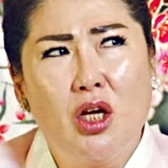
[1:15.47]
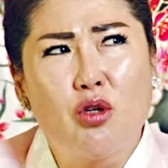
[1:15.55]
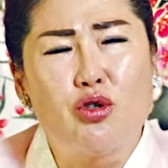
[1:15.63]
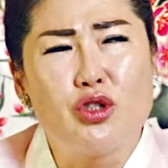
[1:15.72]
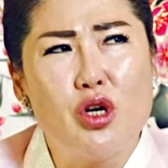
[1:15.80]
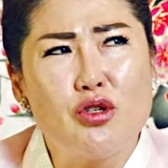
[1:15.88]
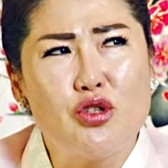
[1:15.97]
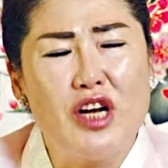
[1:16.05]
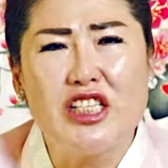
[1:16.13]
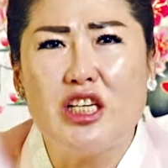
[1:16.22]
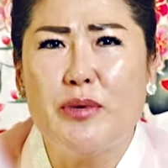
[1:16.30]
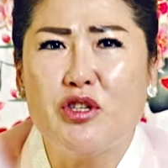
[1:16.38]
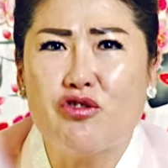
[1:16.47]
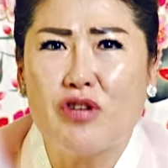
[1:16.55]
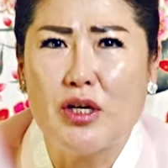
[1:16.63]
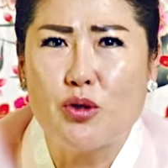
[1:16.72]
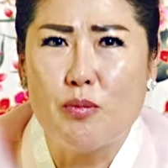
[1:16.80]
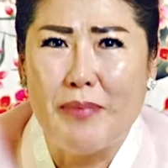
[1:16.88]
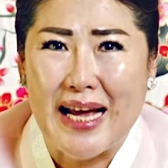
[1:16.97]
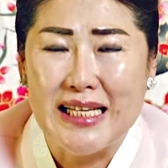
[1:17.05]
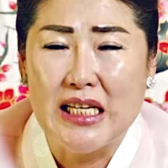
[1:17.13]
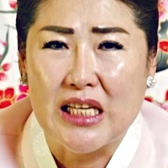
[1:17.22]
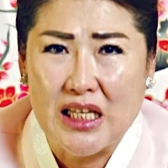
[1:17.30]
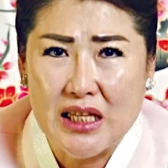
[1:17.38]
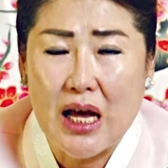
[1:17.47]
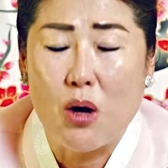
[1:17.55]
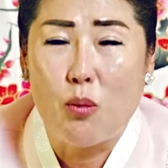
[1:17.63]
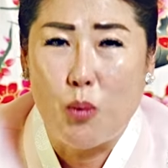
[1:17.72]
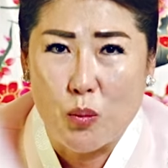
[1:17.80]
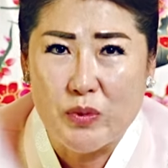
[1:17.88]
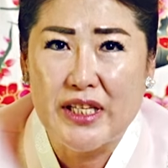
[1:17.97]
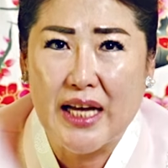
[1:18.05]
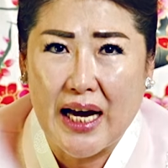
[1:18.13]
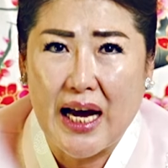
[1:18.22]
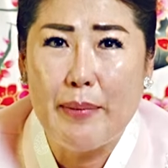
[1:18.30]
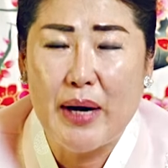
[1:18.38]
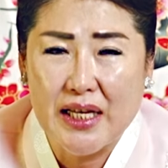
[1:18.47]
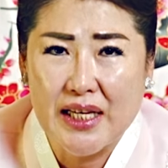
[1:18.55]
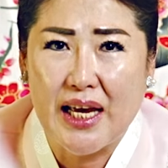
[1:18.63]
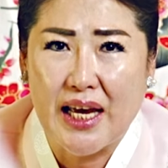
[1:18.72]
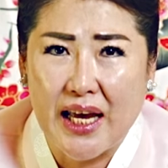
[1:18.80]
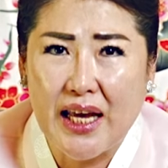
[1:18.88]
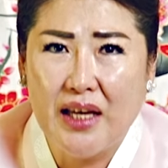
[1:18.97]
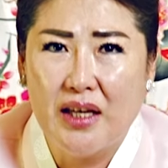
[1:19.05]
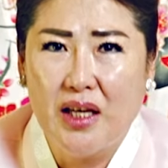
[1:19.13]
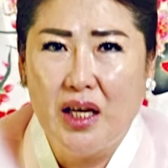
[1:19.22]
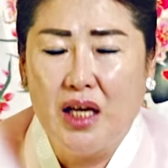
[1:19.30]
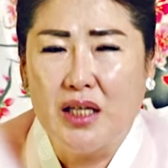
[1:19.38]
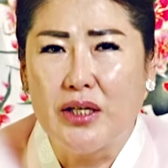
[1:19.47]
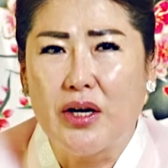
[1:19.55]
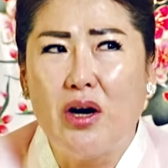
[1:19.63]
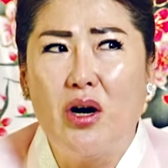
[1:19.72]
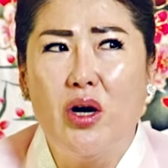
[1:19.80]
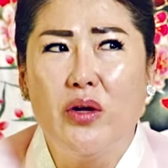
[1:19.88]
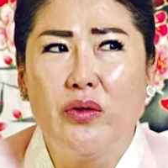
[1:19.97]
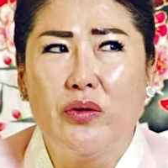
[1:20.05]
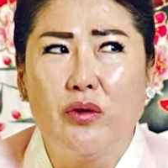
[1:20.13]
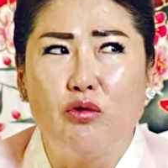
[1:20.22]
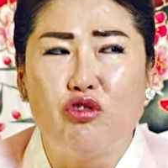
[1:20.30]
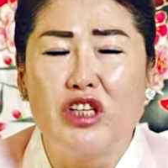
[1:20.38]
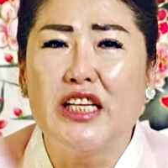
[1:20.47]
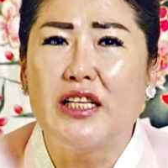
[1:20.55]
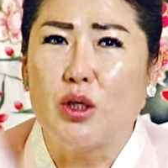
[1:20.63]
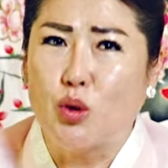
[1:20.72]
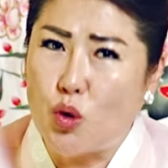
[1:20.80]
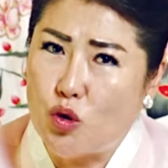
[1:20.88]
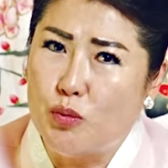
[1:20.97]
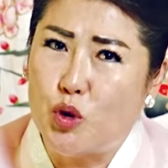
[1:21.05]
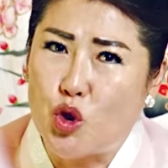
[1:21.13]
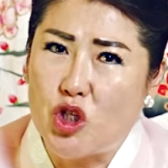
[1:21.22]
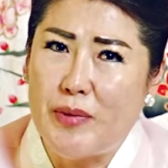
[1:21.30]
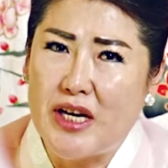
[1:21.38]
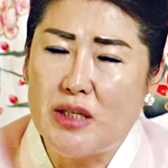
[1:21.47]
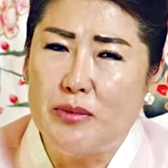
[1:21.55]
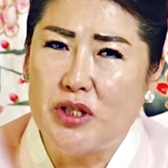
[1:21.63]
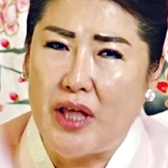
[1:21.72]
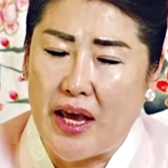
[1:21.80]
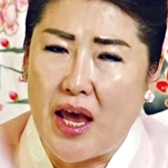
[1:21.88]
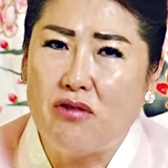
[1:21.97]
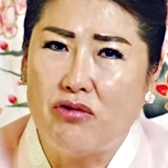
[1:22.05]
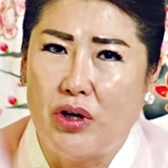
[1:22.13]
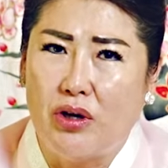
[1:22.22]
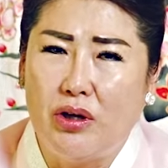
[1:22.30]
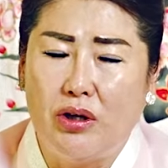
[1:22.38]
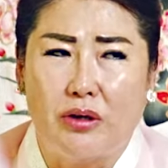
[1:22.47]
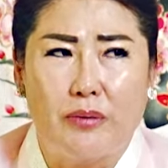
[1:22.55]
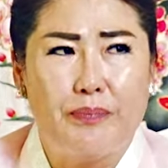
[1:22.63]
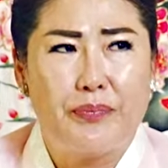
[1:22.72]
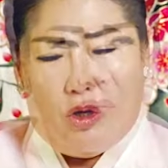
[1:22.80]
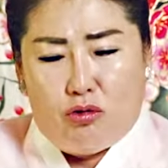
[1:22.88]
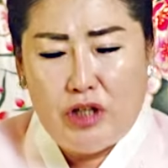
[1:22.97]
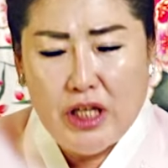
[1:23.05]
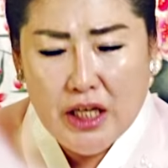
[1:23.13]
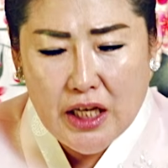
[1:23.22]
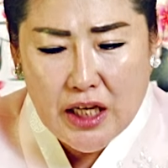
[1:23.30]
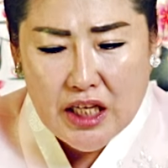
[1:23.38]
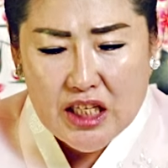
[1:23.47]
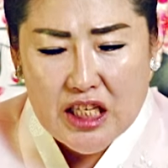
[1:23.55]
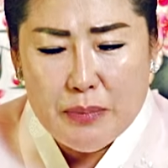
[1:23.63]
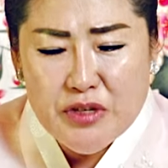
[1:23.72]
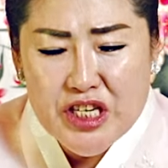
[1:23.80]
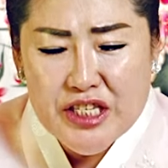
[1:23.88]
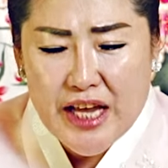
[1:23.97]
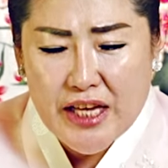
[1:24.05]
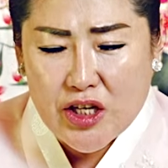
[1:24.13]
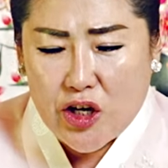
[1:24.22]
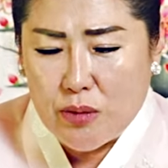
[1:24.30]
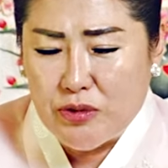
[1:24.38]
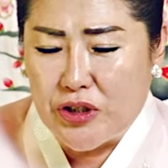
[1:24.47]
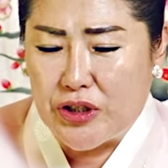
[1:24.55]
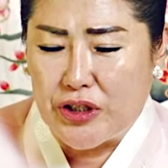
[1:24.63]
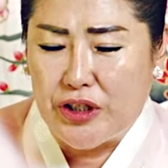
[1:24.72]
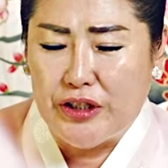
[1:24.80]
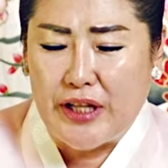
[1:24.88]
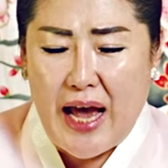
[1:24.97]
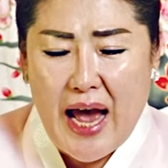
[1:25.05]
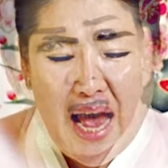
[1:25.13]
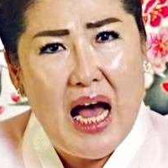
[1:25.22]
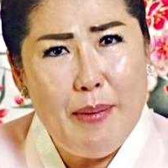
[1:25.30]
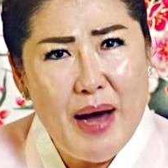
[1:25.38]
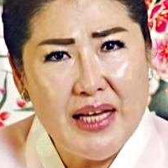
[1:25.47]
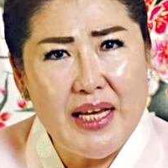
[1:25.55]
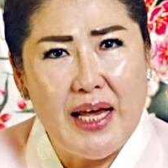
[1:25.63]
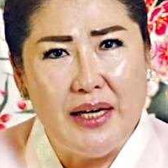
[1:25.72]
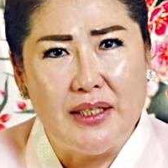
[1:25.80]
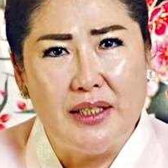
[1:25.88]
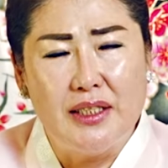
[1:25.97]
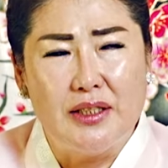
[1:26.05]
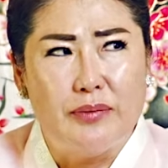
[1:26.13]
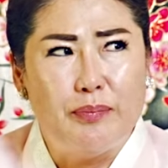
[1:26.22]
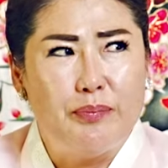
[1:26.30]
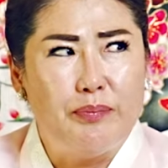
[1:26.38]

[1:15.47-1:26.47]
구설수나 시비수가 좀 많이 있다고 봅니다. 하반기에. 그런 운기들을 조금 조심하시면 되겠고요. 우리 임신생 여러분들은 하반기에는